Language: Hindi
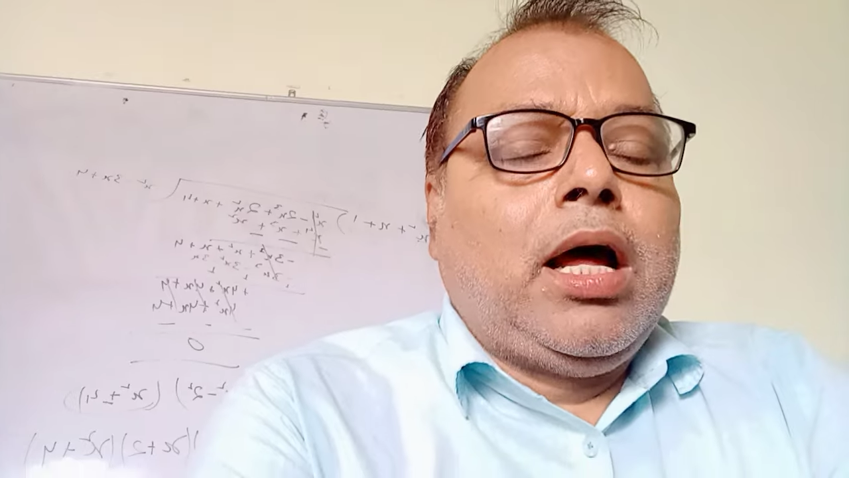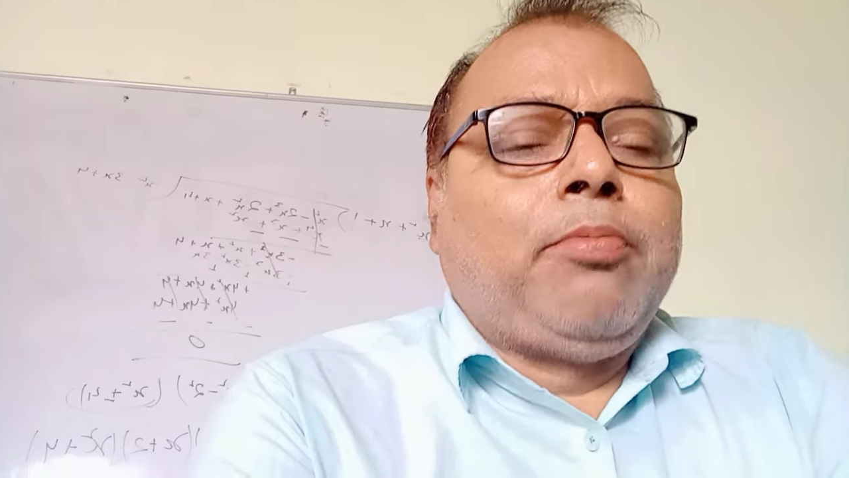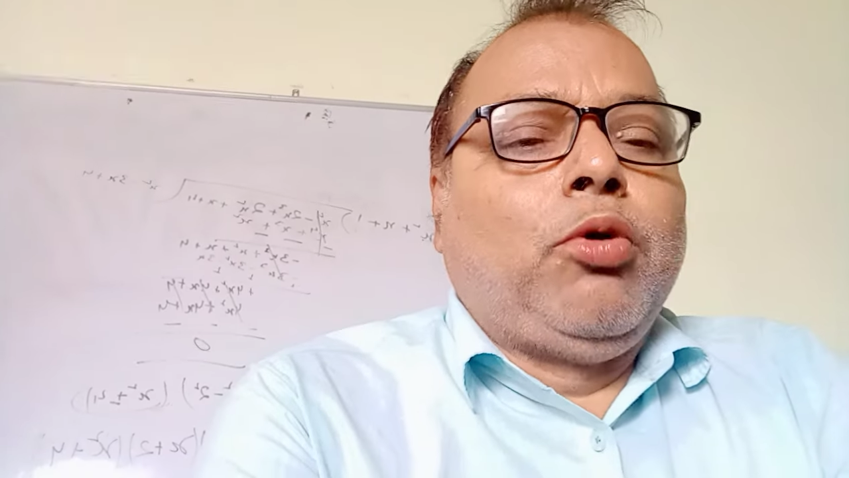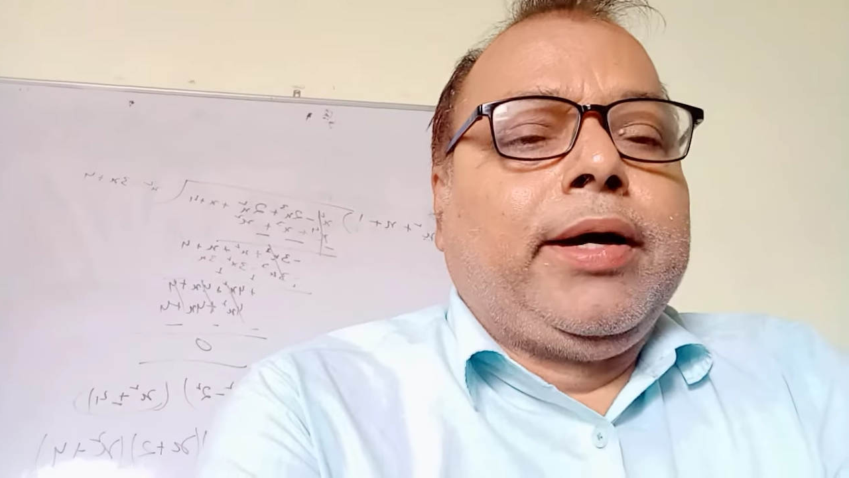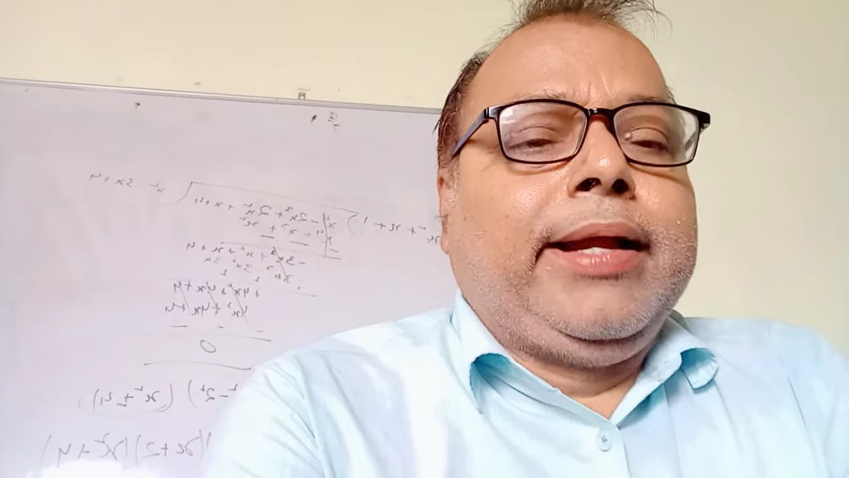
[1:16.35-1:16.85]

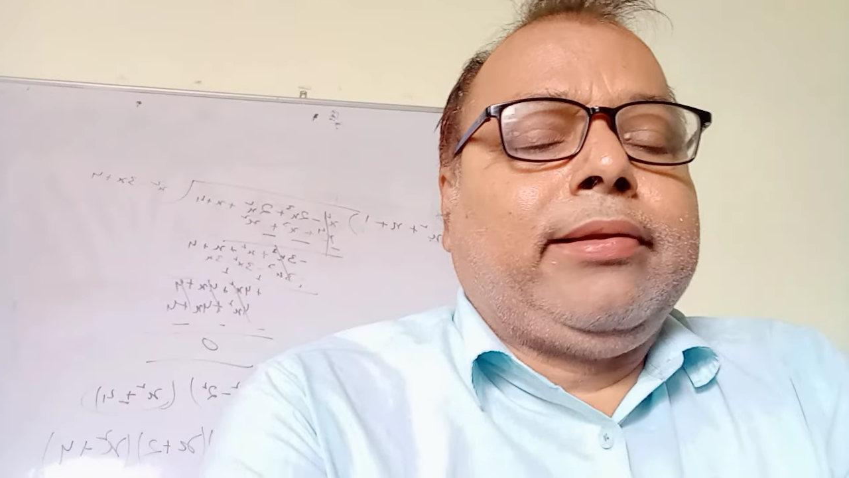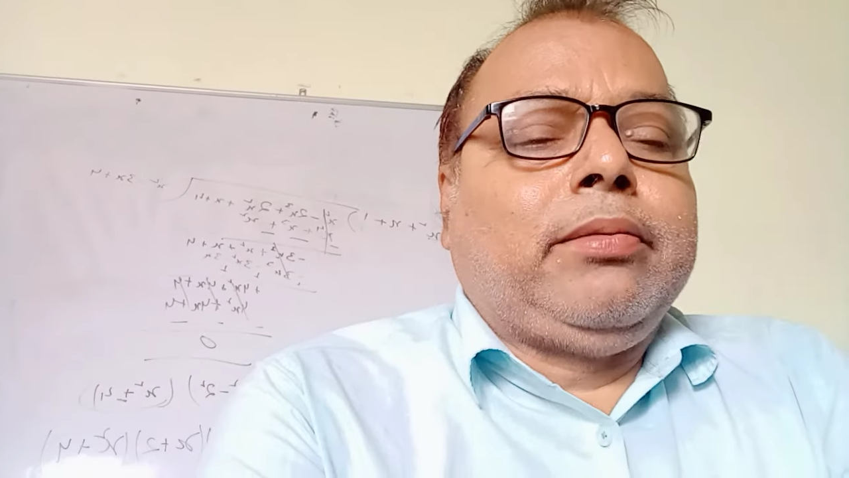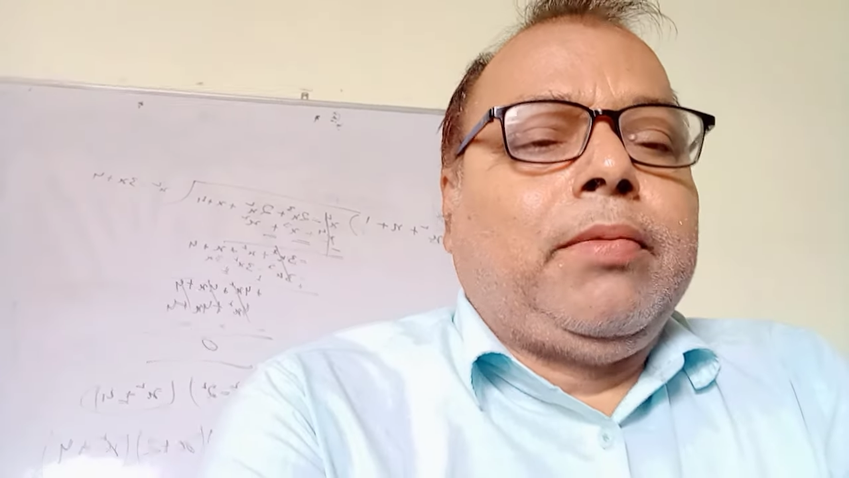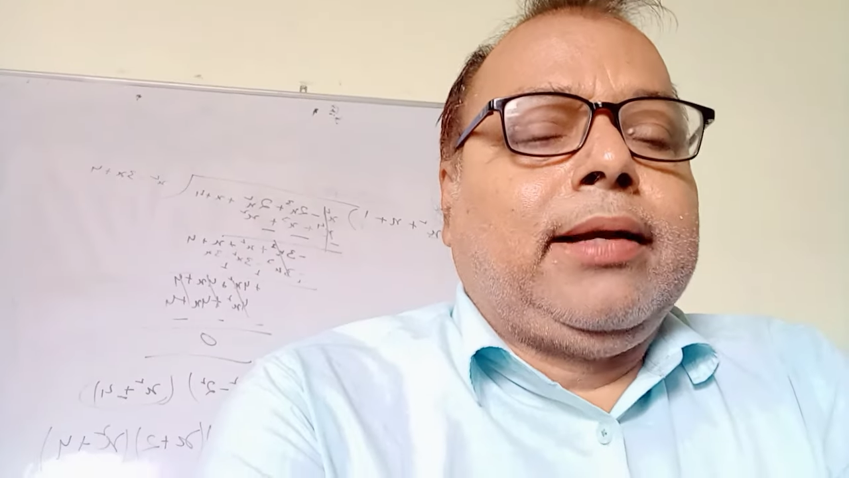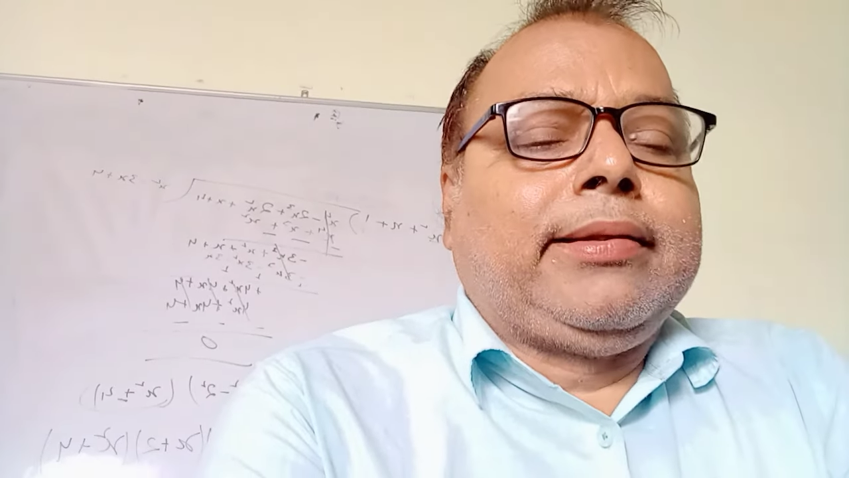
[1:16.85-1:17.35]
आपको
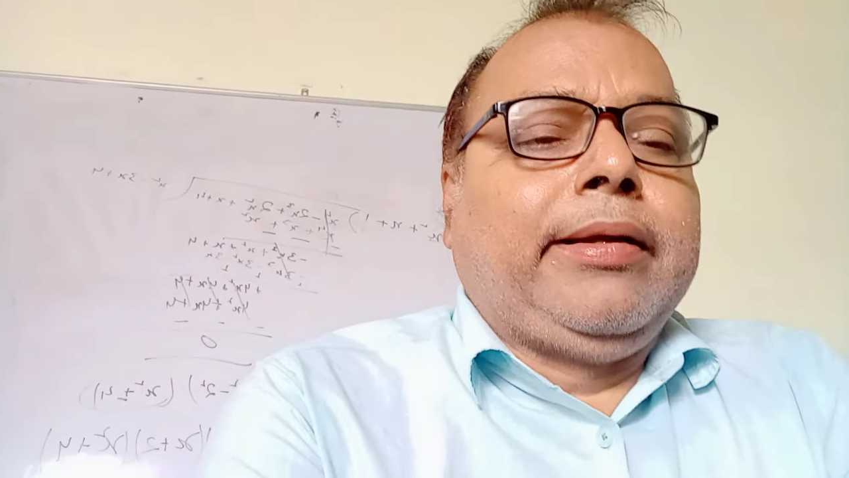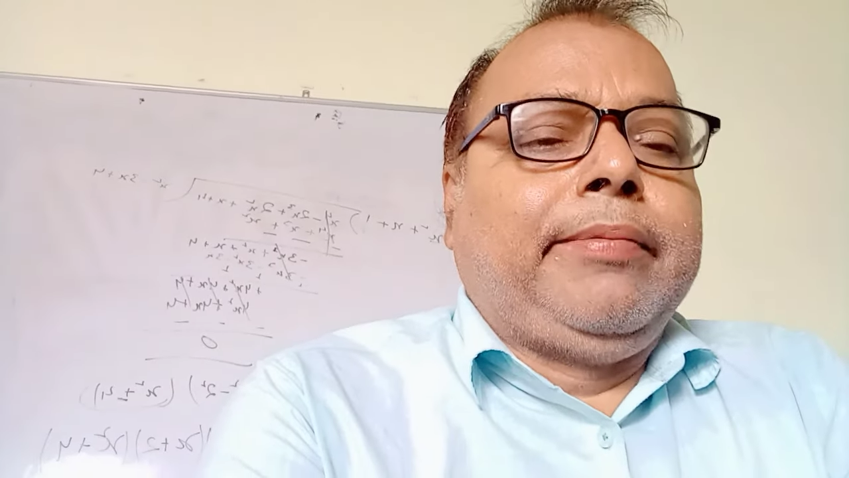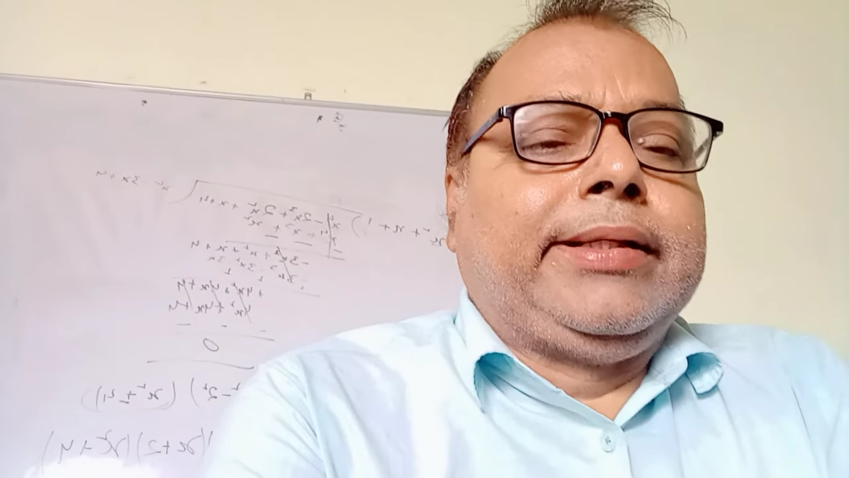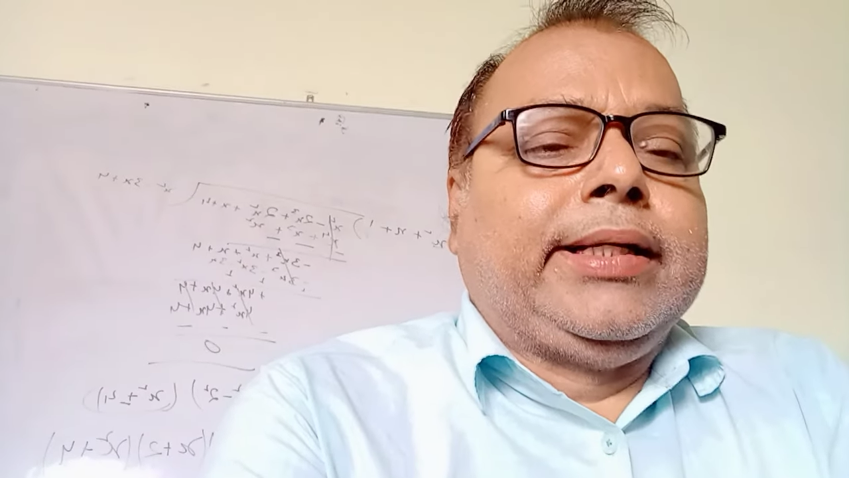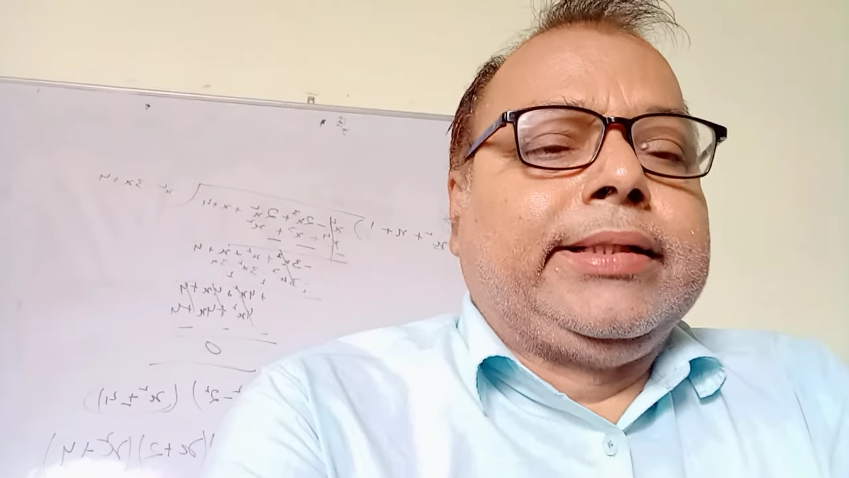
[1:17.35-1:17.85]
ग्रेस मार्क्स
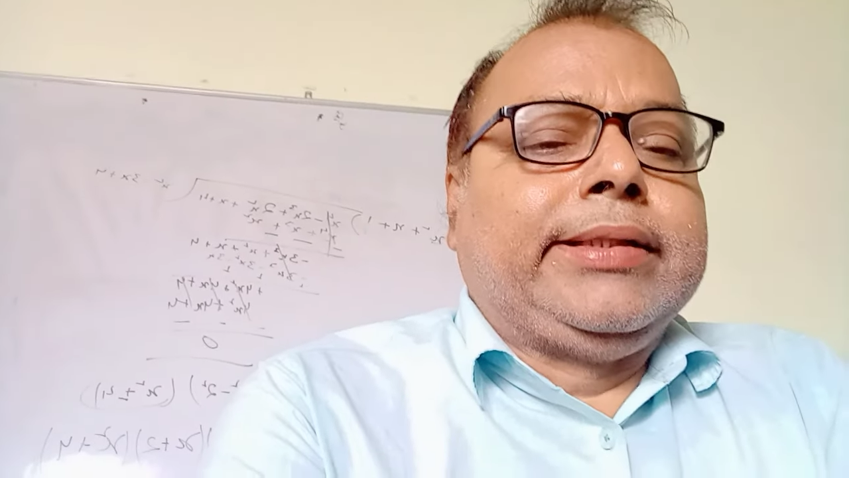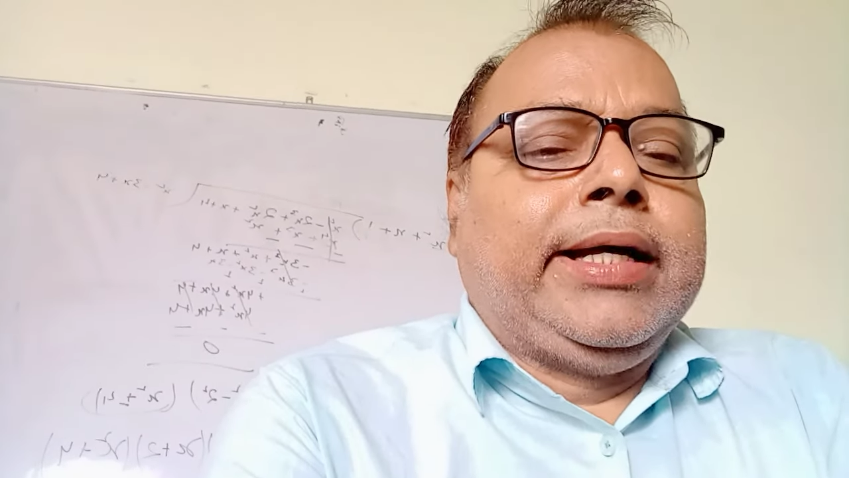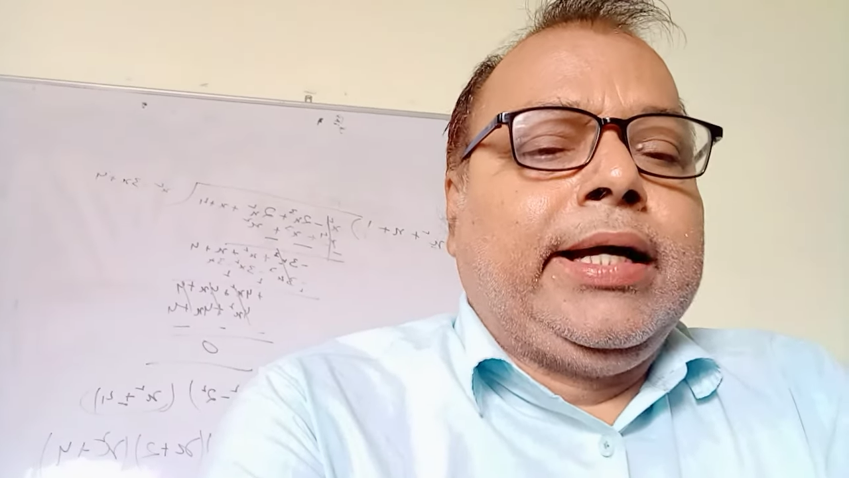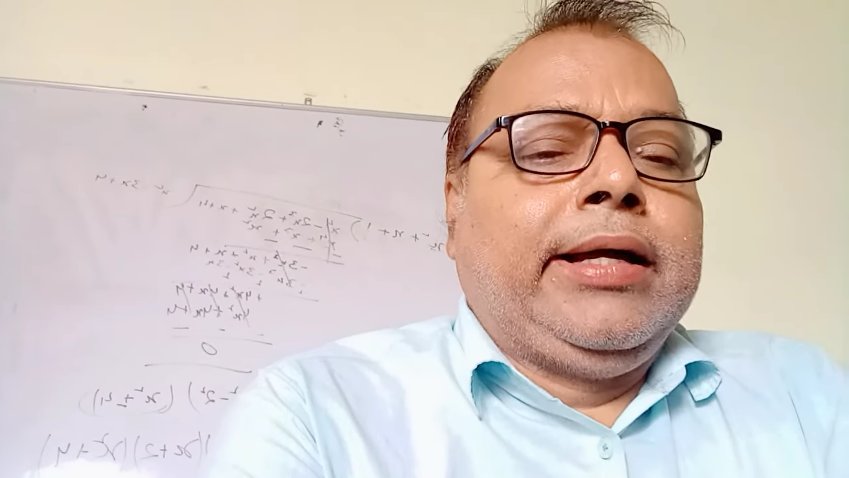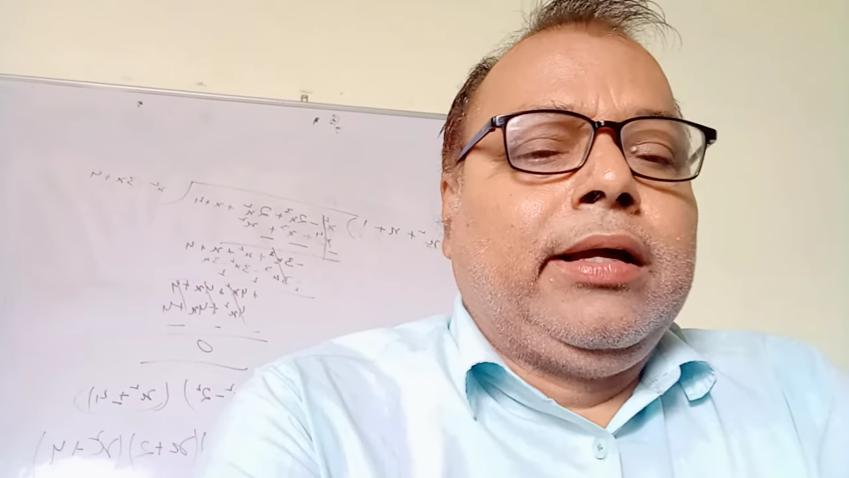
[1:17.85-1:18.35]
की भी
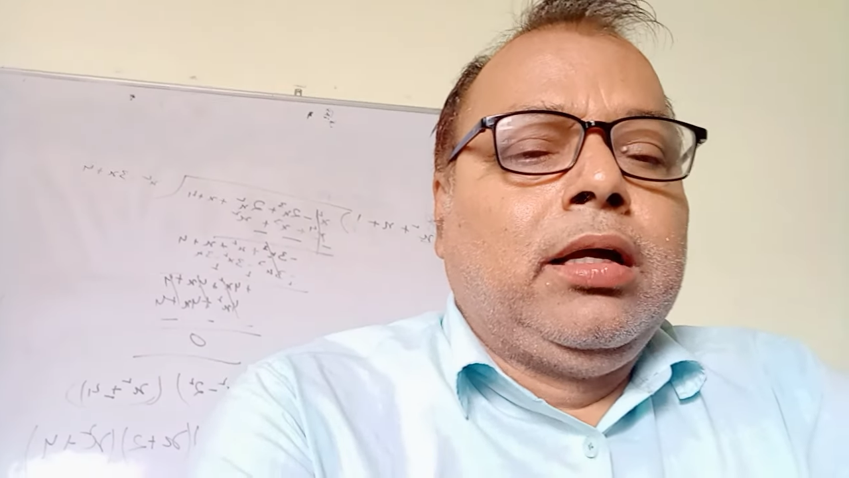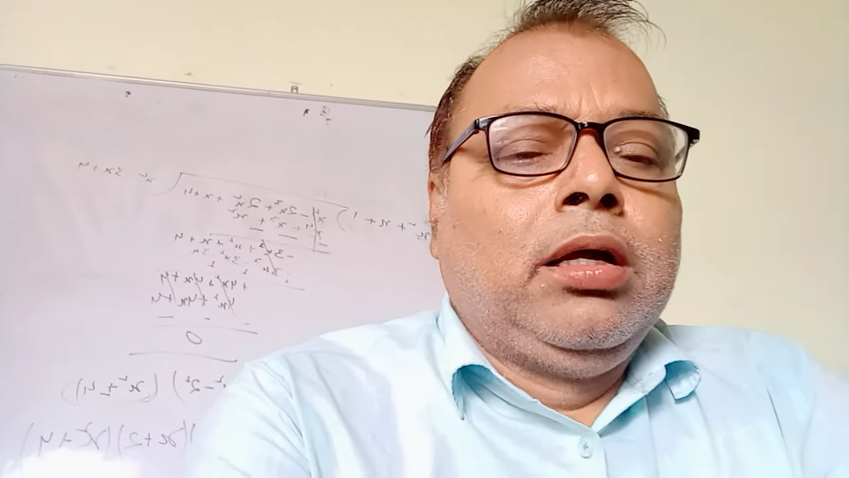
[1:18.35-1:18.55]
चर्चा है